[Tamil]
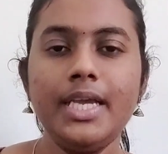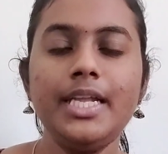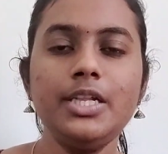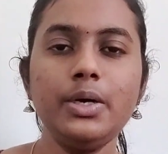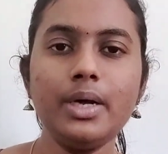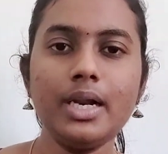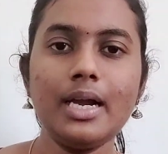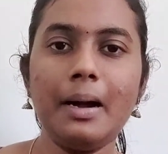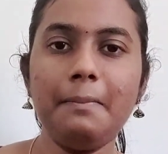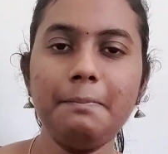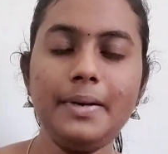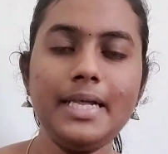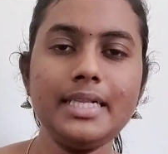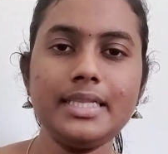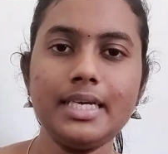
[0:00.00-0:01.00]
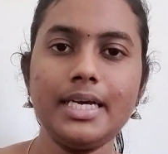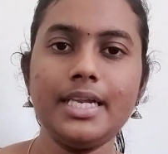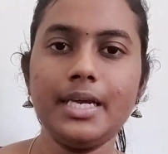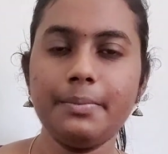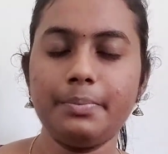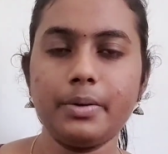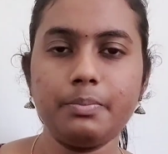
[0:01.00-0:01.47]
இந்த ஒரு கம்ப்ளீட்
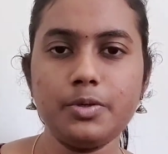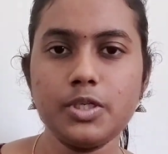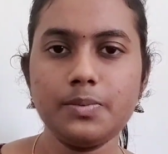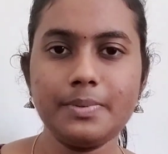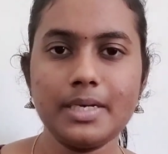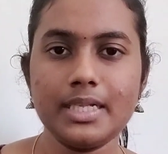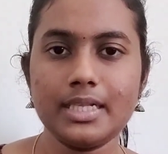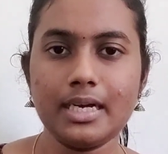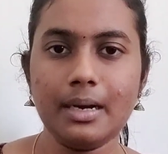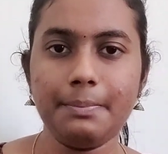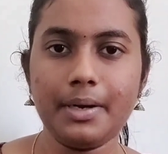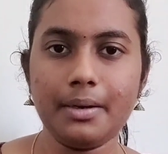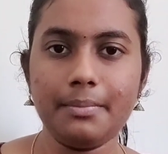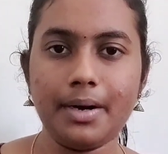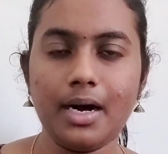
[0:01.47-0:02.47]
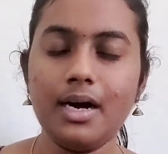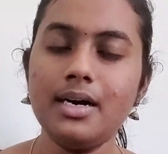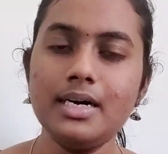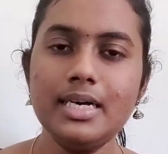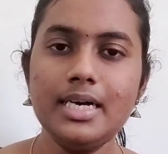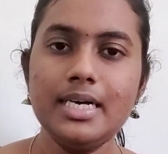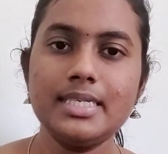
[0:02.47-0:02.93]
தியரியை ப்ரப்போஸ் பண்ணதுக்கு அப்புறமா
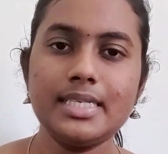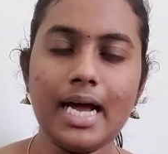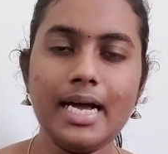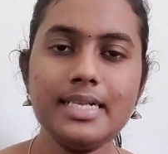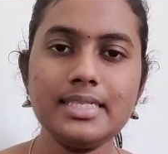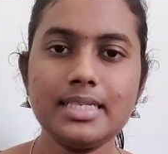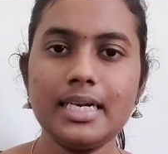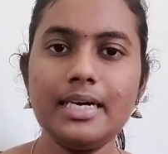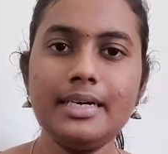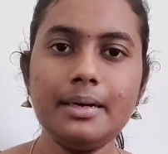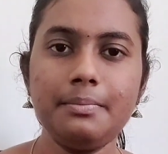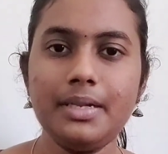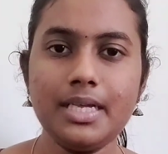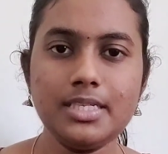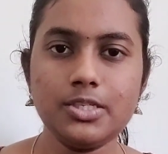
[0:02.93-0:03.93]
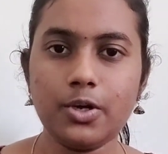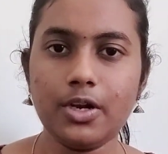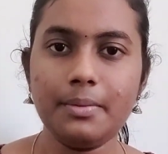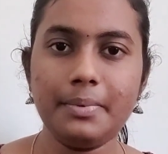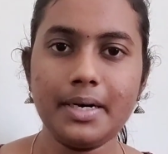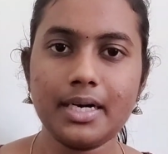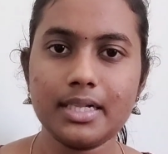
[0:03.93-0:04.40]
சான்ஸ்கிரிட் அப்படின்னு
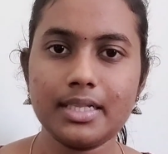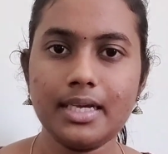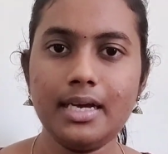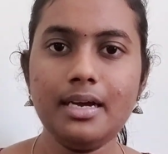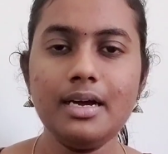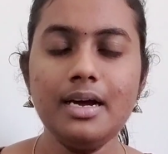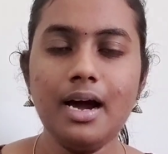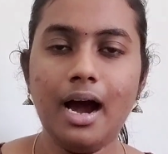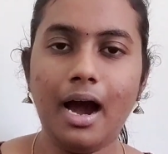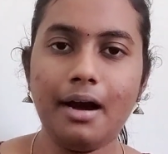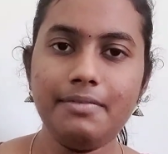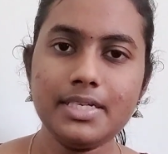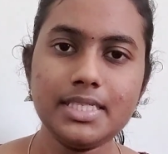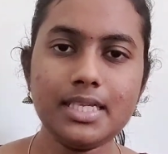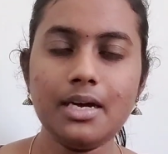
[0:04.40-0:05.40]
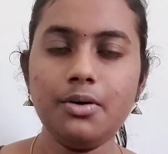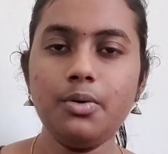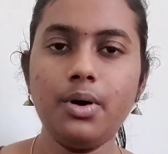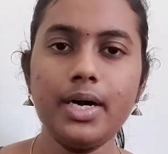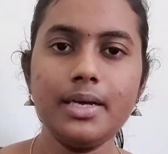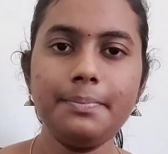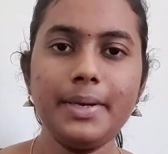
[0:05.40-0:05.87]
சொல்லப்படுறது
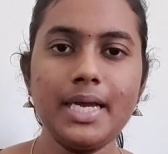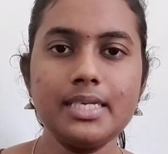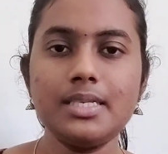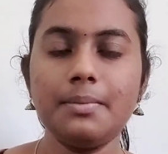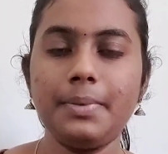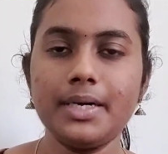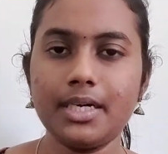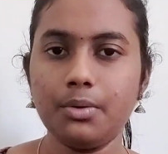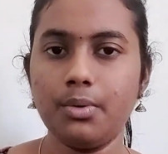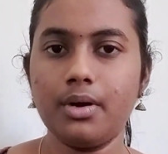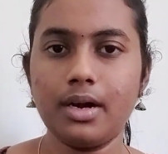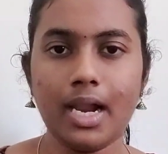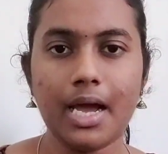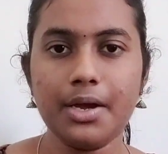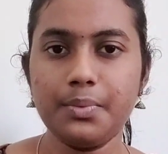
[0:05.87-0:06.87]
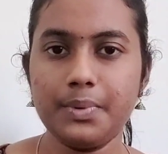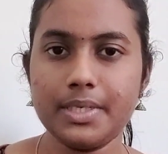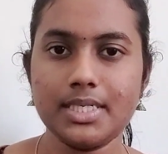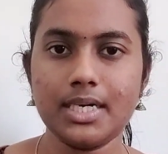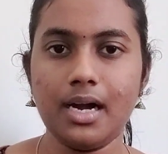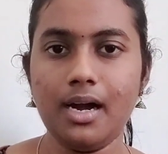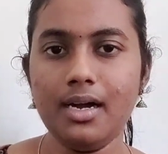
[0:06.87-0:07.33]
அவஸ்தாவோட பேசப்பட்ட ஒரு
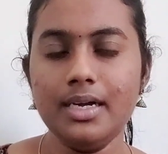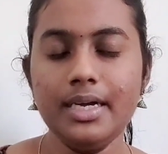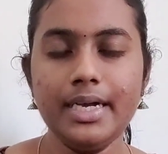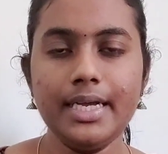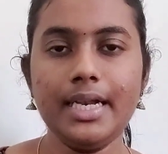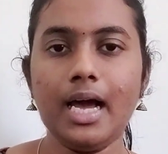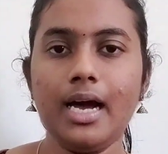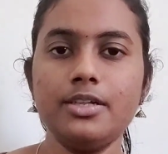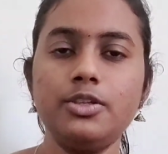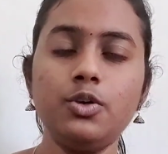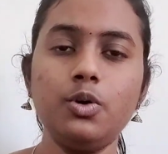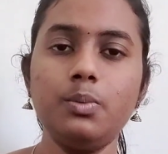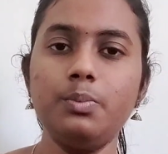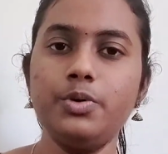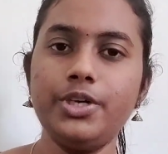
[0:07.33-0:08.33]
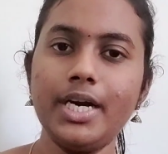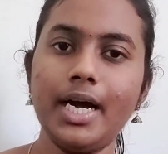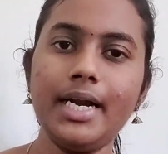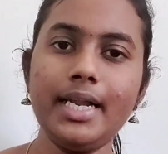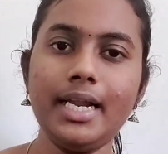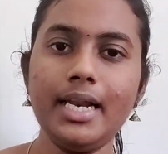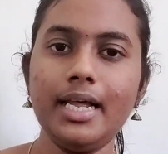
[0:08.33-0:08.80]
லாங்குவேஜா இல்ல அதுக்கும்
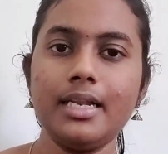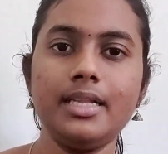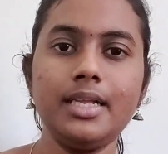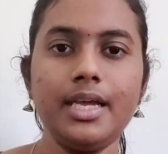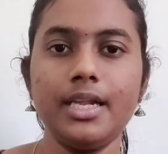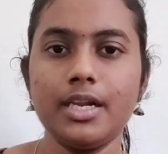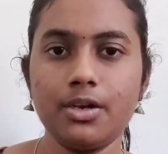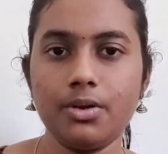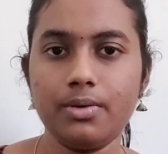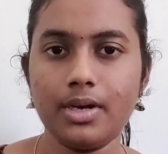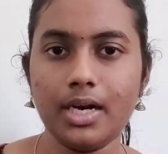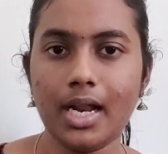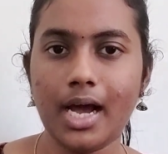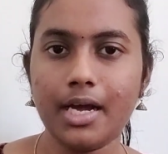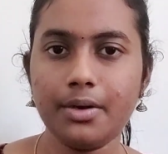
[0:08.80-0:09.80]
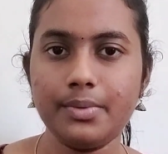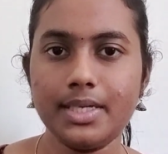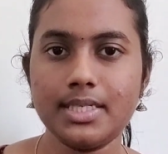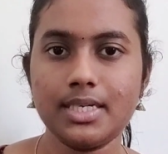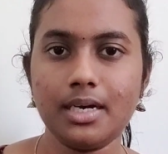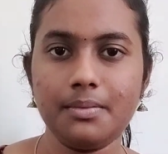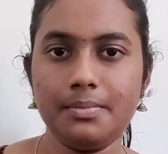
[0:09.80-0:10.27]
முன்னாடியில இருந்தே இருக்கிற ஒரு
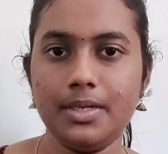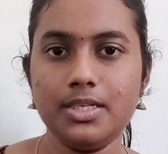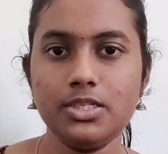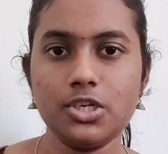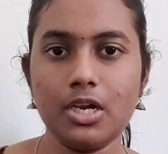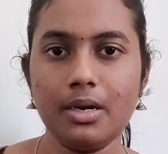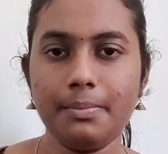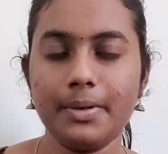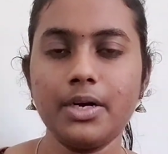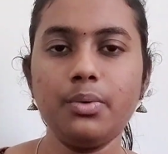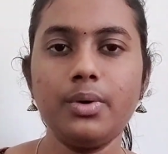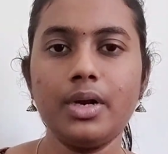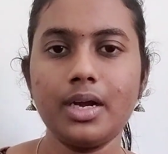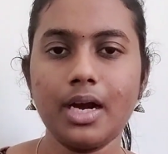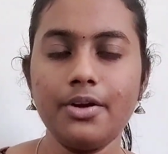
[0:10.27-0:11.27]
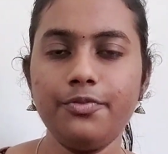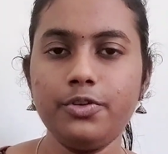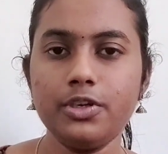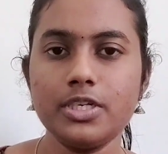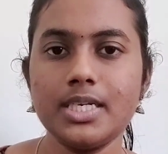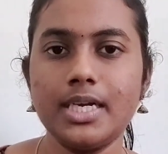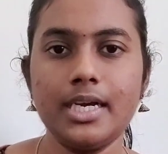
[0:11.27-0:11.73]
லாங்குவேஜா அப்படின்னு சொல்லப்படுற ஒரு
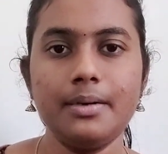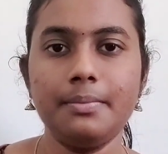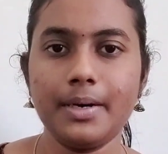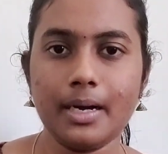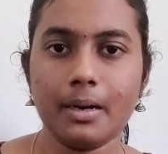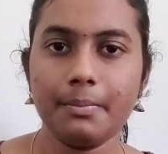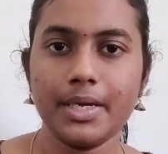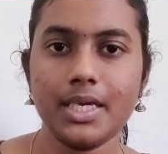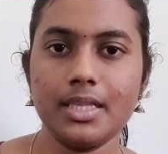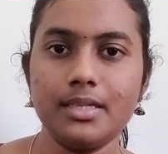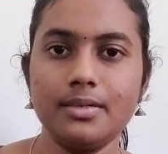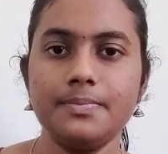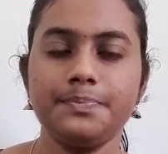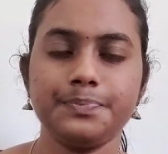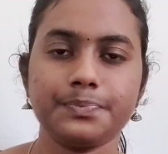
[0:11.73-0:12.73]
கன்ஃபியூஷன் எழுப்ப ஆரம்பிக்குது